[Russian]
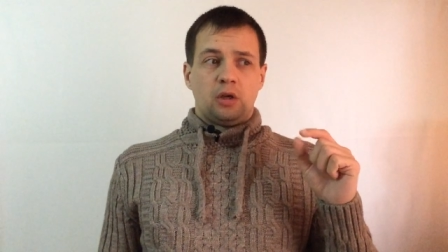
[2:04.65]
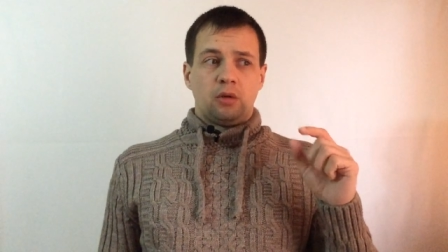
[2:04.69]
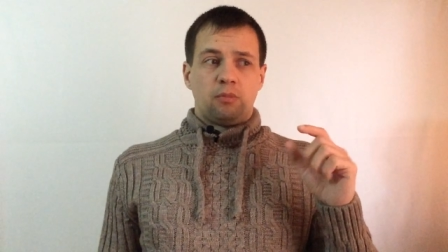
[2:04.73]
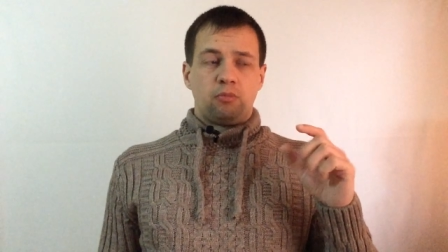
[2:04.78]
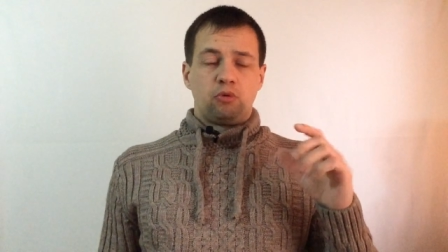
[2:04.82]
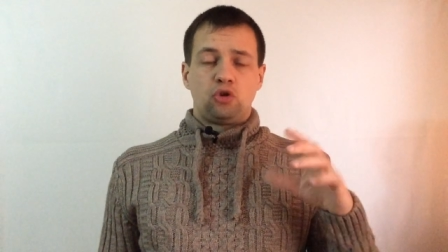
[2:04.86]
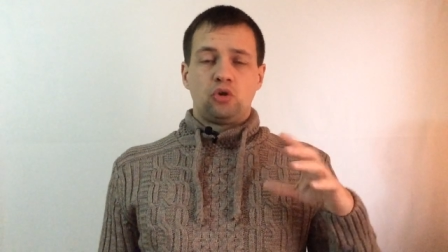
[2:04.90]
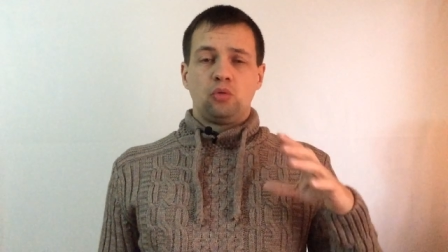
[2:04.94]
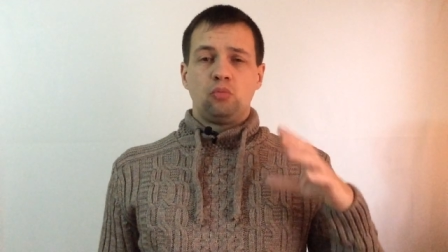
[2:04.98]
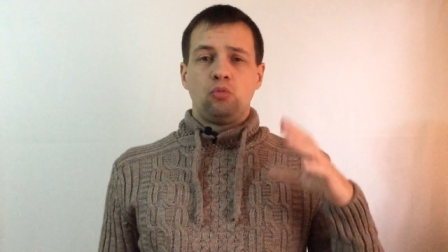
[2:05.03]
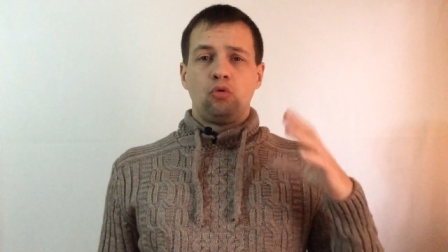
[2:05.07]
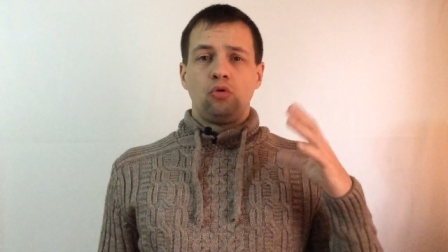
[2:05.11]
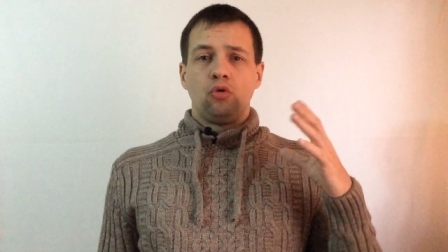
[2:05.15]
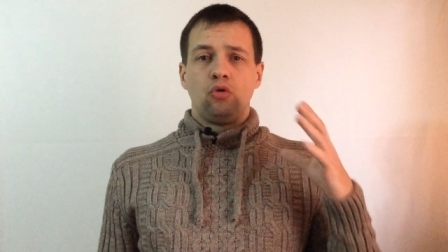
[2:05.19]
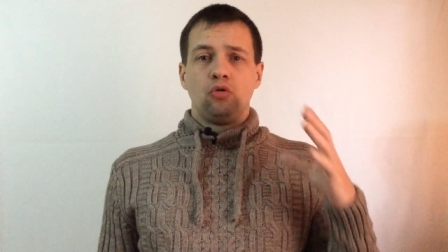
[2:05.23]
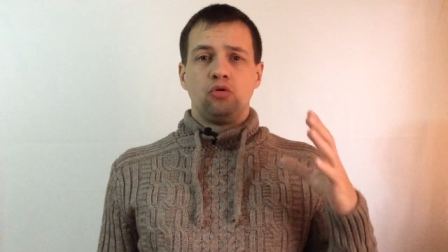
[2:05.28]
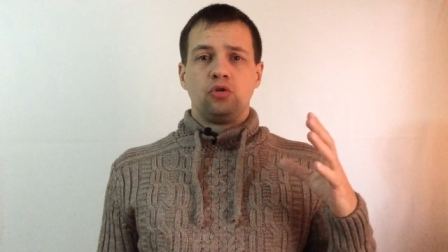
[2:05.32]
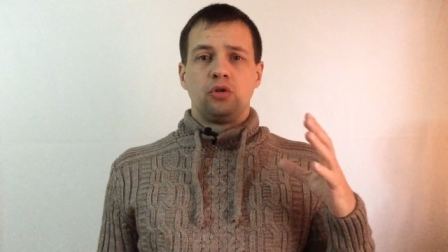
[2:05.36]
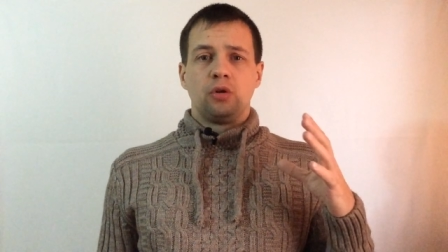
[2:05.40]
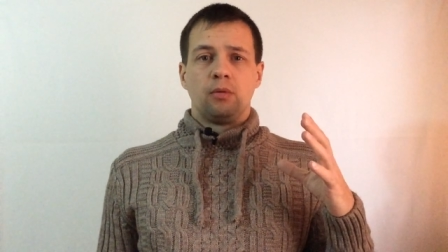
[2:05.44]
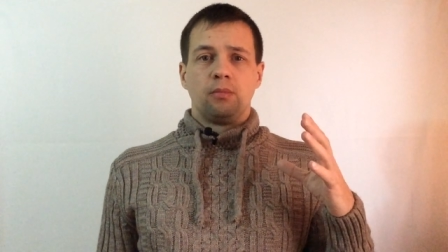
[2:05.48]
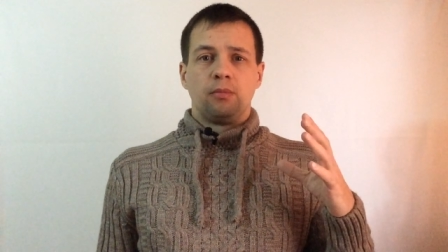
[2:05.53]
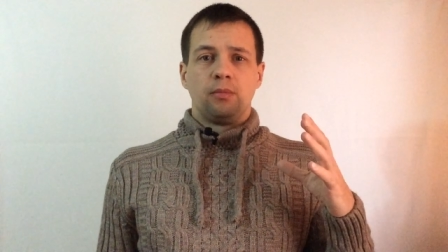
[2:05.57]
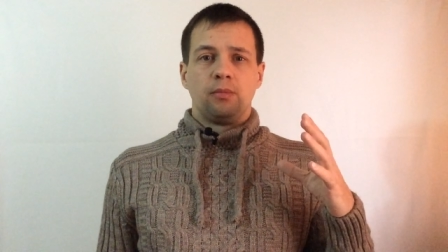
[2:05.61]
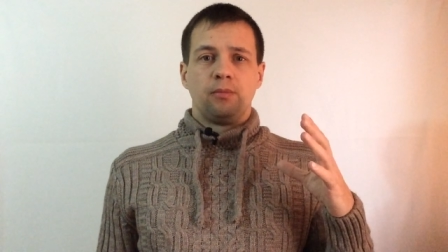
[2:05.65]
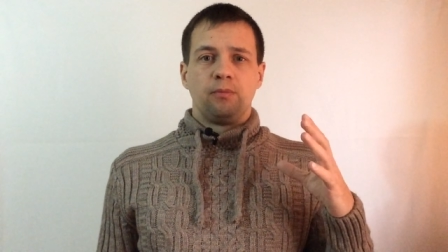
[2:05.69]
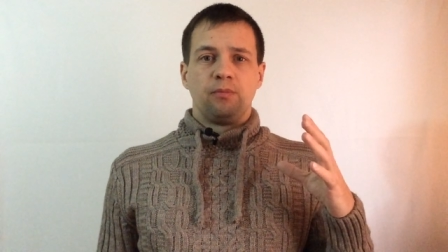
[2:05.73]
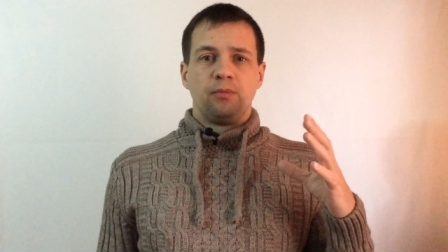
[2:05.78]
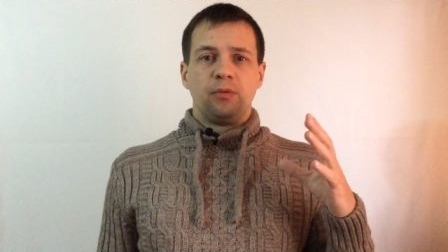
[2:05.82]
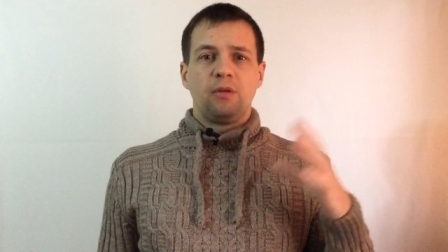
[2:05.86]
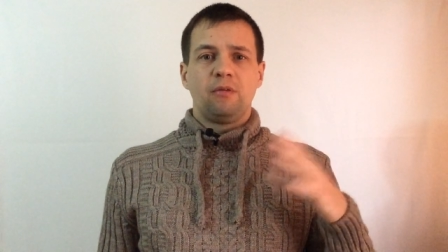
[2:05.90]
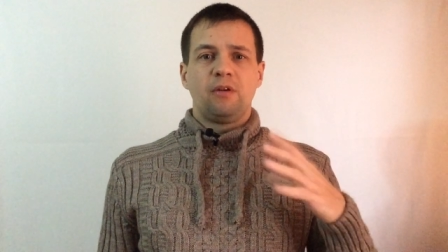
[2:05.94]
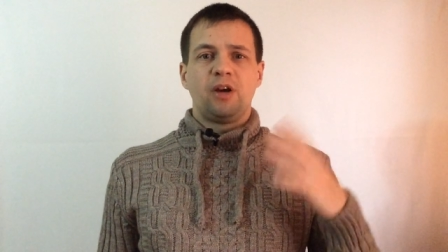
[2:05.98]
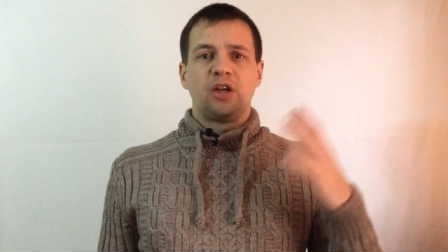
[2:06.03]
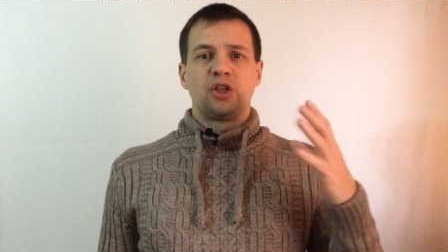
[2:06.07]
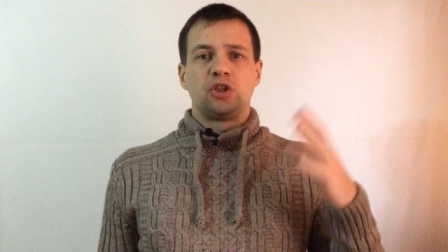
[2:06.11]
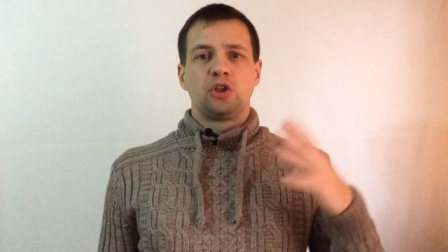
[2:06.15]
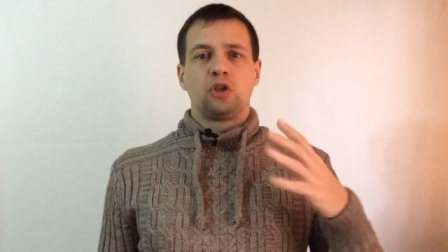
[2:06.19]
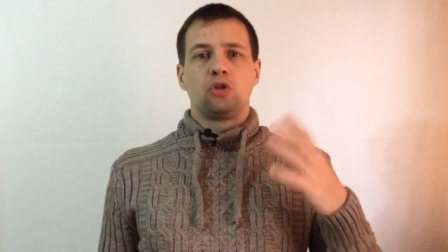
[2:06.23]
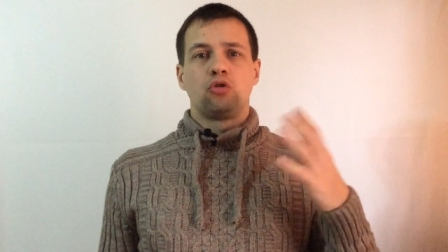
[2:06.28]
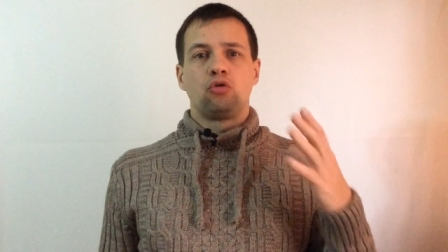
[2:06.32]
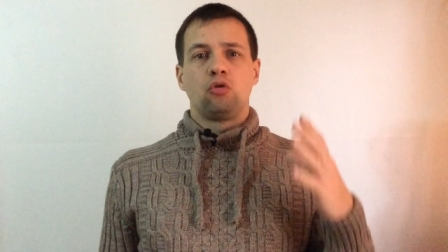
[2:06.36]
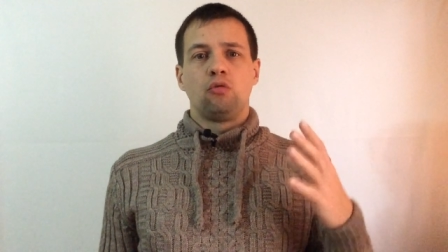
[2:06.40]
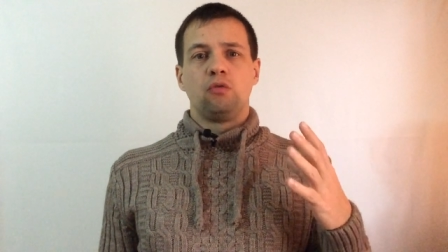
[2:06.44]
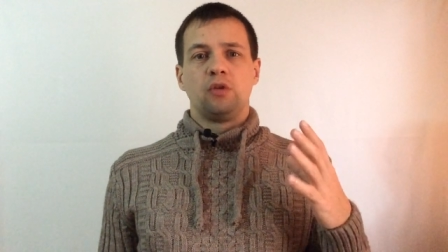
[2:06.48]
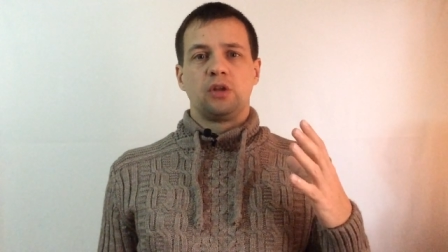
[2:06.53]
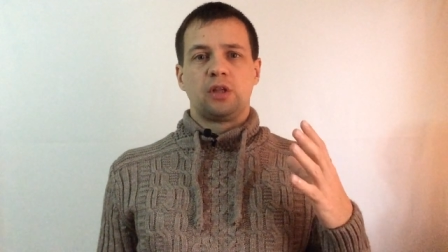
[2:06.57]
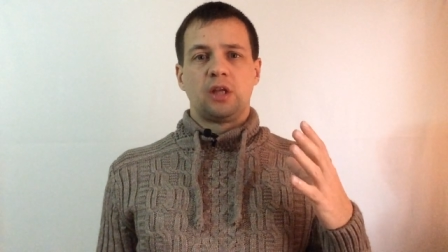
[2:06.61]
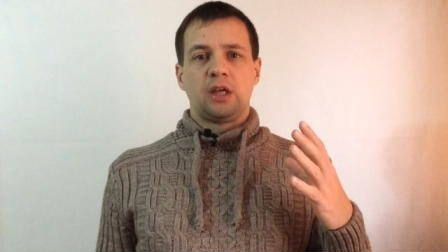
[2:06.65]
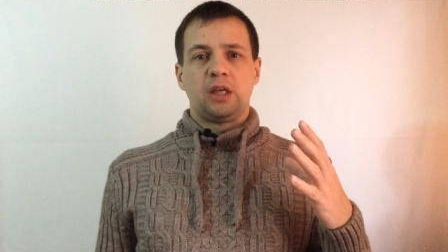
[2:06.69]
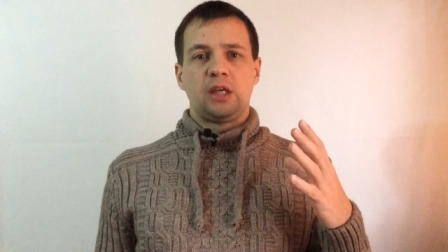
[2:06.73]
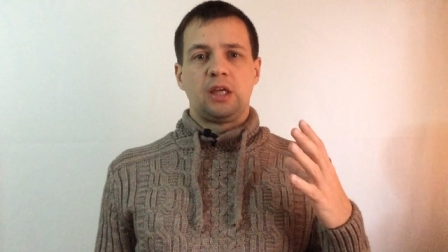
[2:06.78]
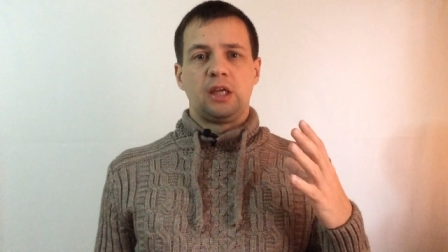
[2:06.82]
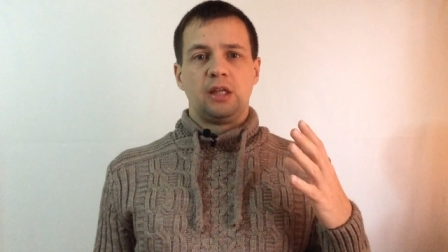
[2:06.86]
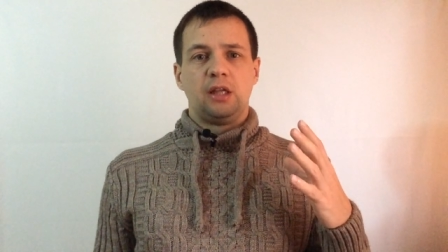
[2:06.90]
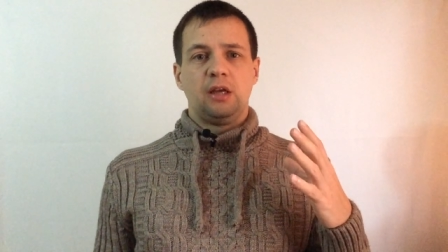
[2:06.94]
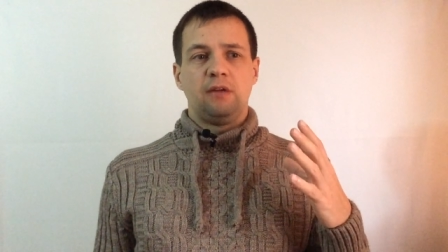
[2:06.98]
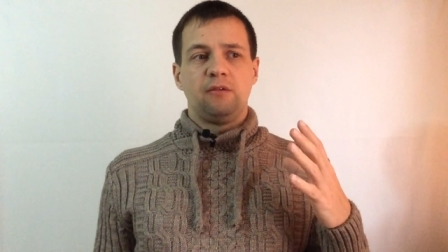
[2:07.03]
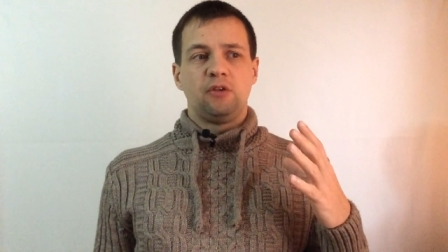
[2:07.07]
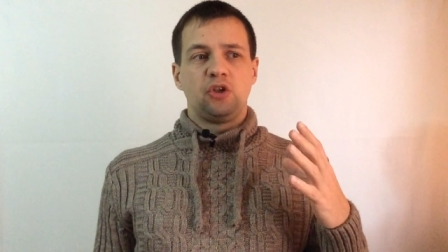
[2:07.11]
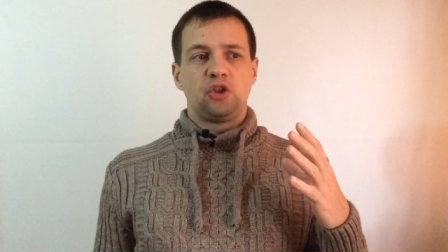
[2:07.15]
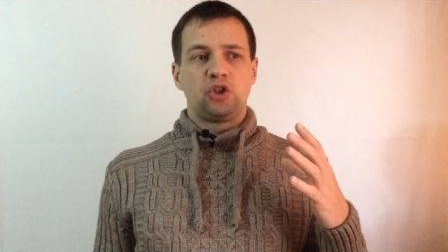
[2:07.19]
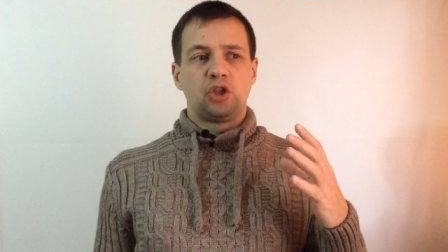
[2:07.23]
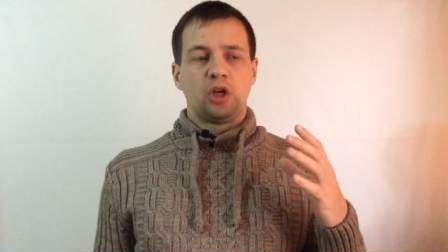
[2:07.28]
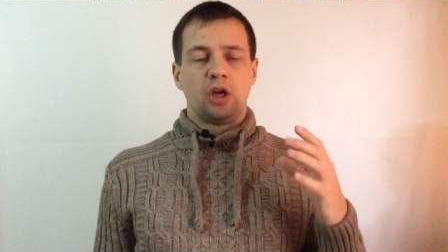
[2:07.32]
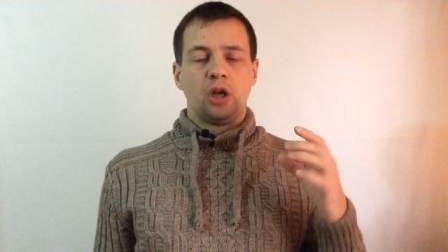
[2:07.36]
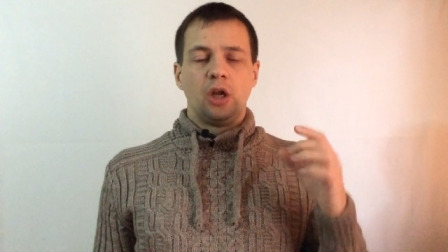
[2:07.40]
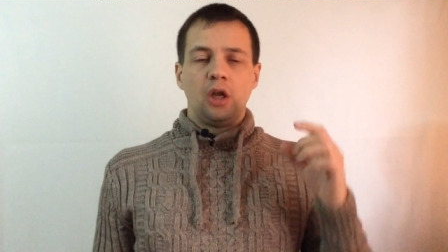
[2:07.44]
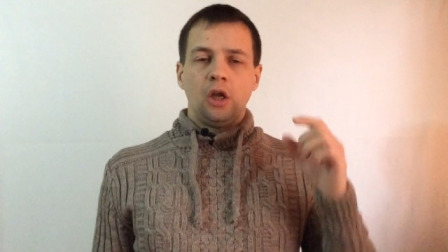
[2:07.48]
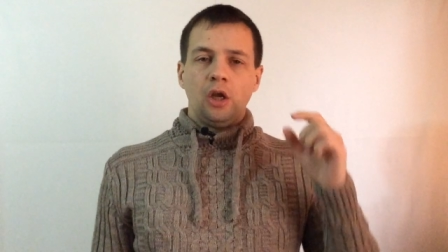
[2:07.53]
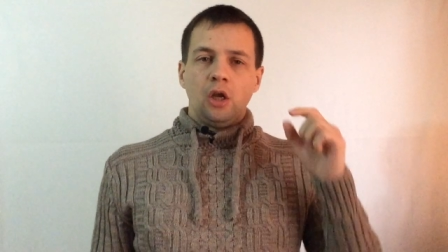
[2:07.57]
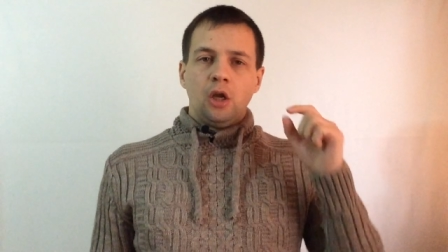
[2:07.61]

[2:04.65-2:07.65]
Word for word: Почему людям не важно, кто вы такие, да, вначале?